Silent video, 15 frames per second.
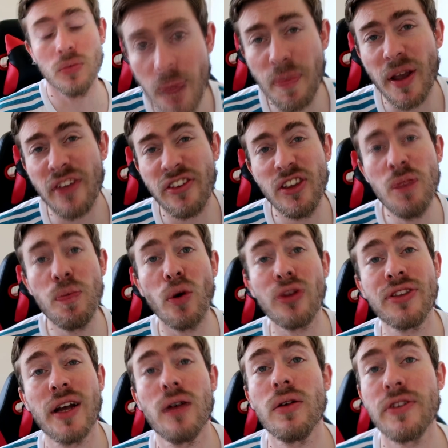Les principaux
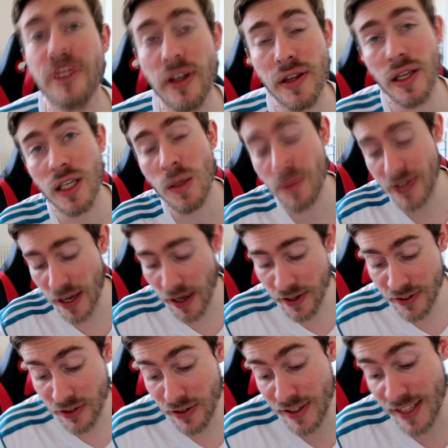talents de cette équipe, ça
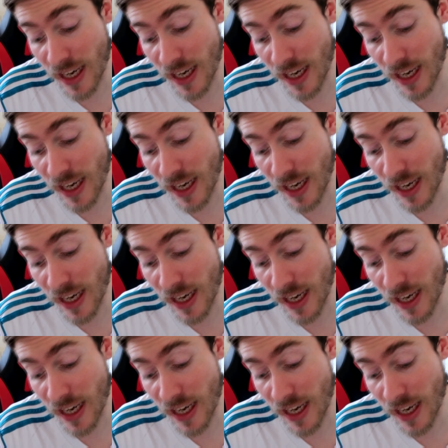reste